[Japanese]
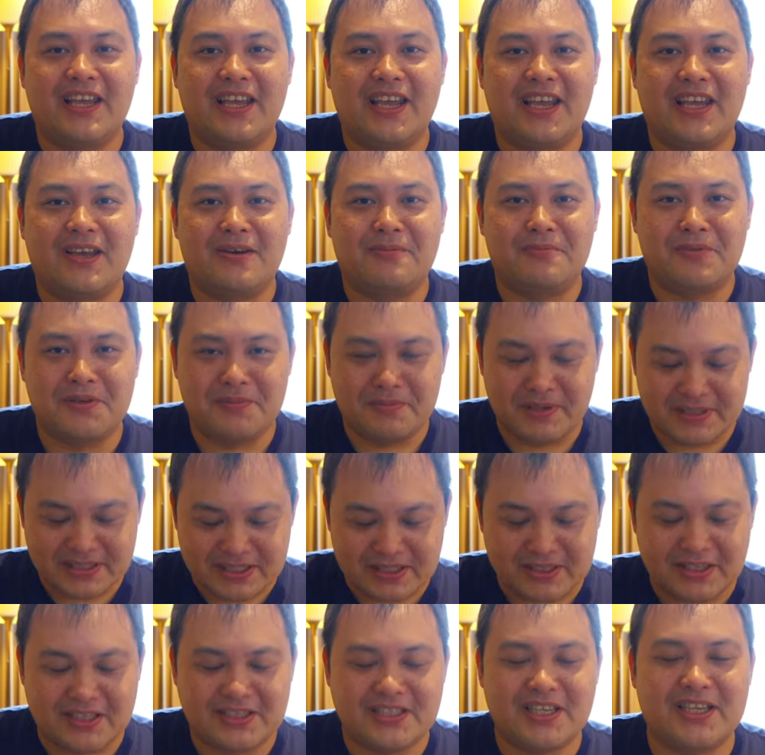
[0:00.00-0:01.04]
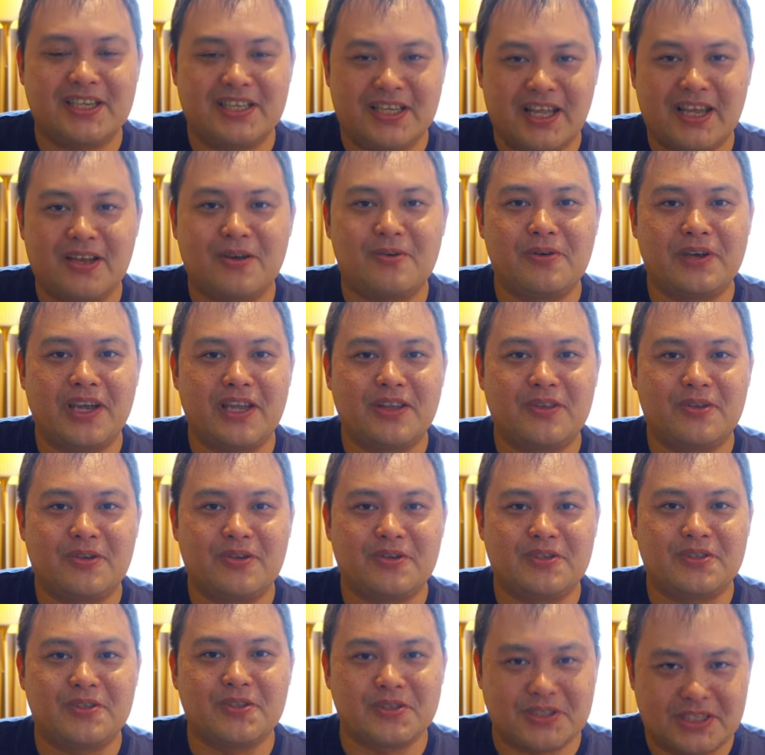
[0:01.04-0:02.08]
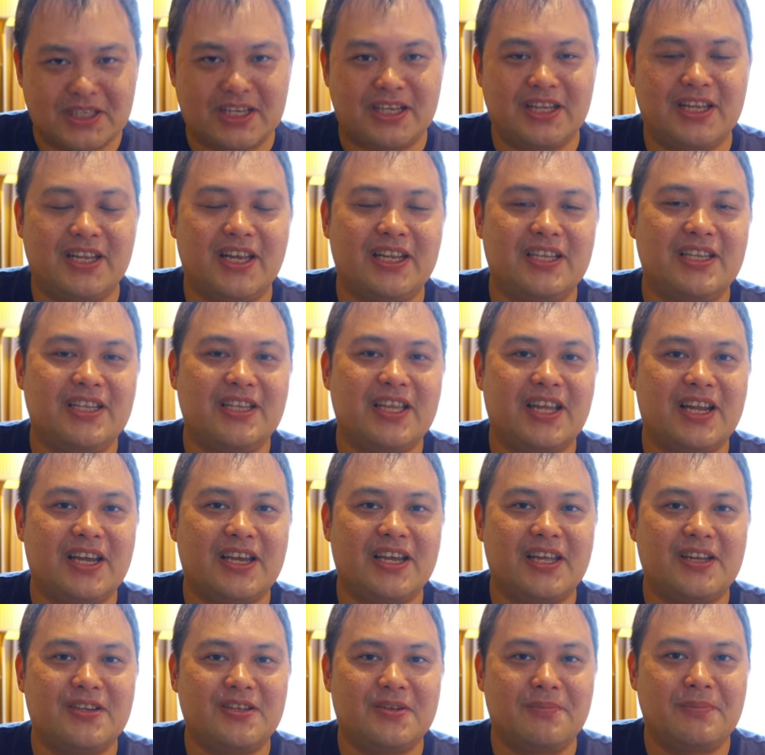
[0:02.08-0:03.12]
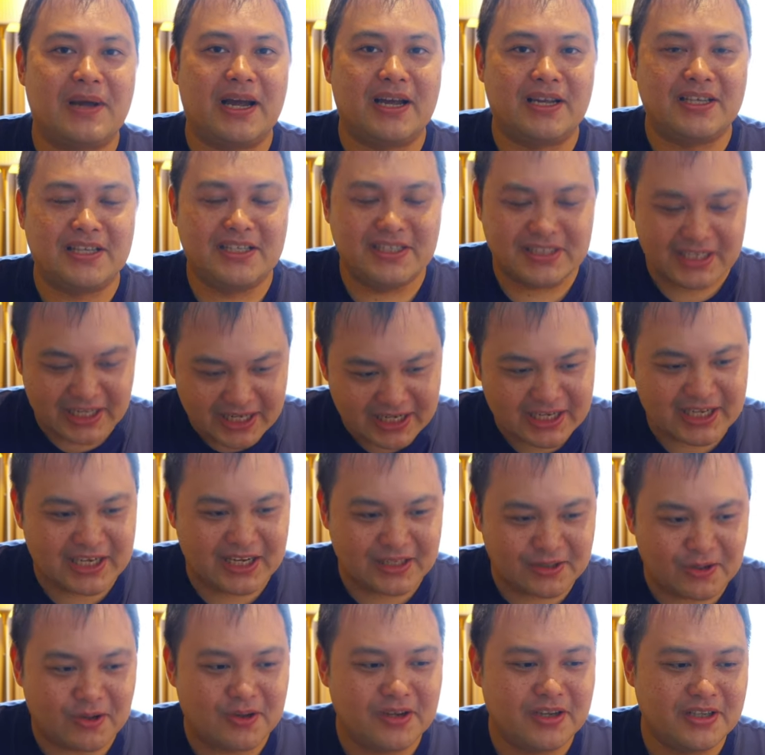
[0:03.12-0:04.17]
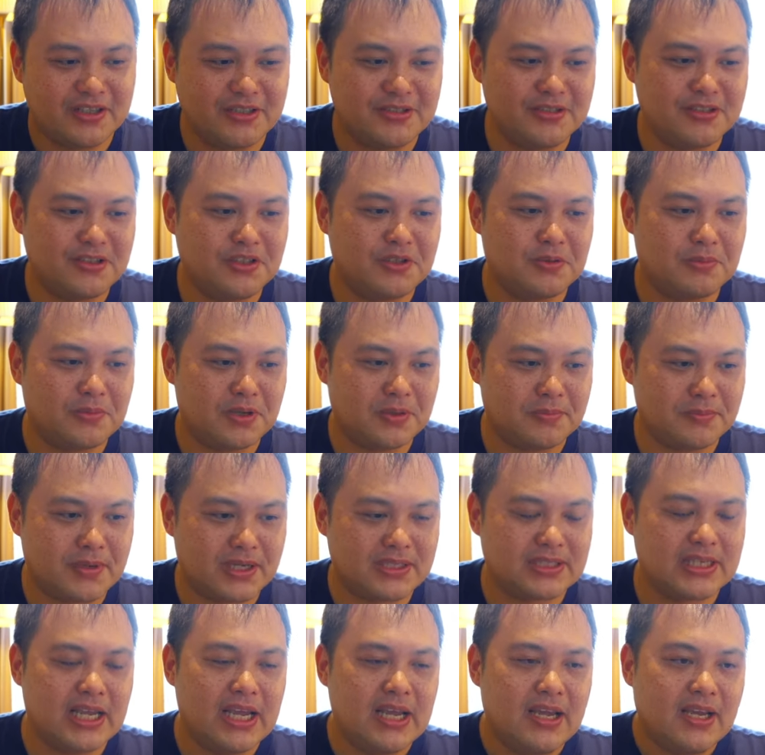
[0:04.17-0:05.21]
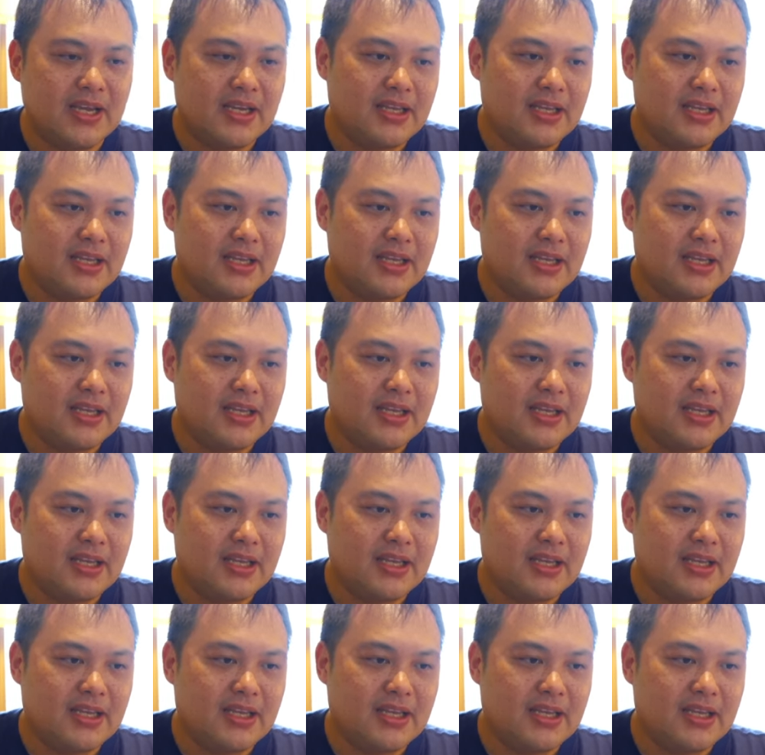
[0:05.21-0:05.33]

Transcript: えー、思いましたので、ぜひね、ご検討の一つに入れていただければいいんじゃないかなというふうに思います。